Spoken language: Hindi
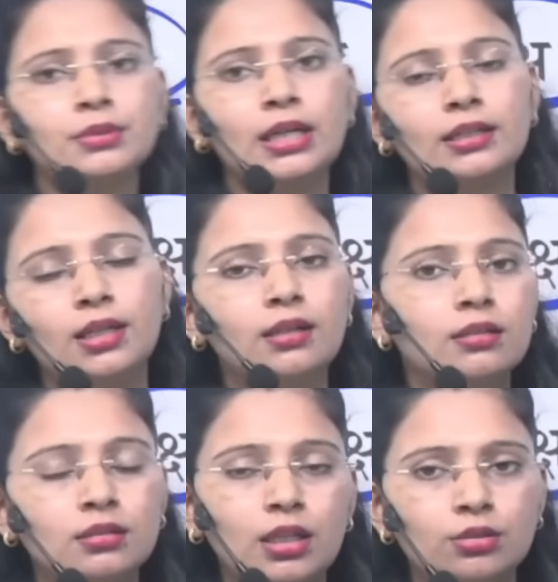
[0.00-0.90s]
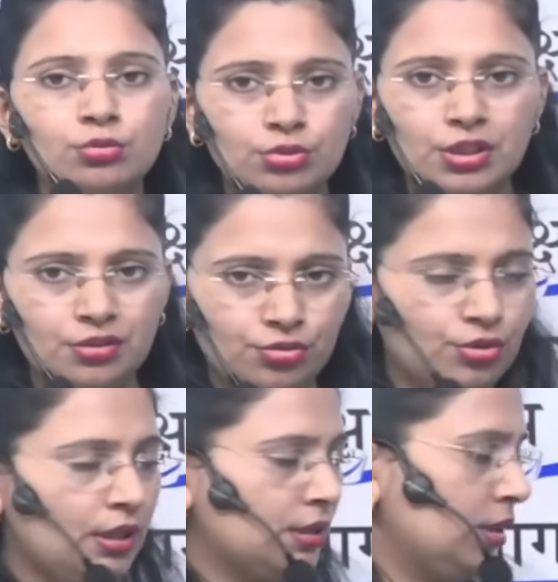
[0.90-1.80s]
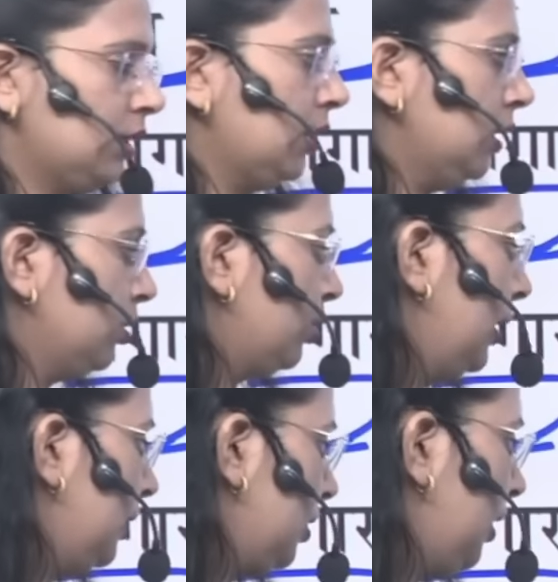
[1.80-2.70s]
था खर खर दूषण जो राक्षस था ना तो खर का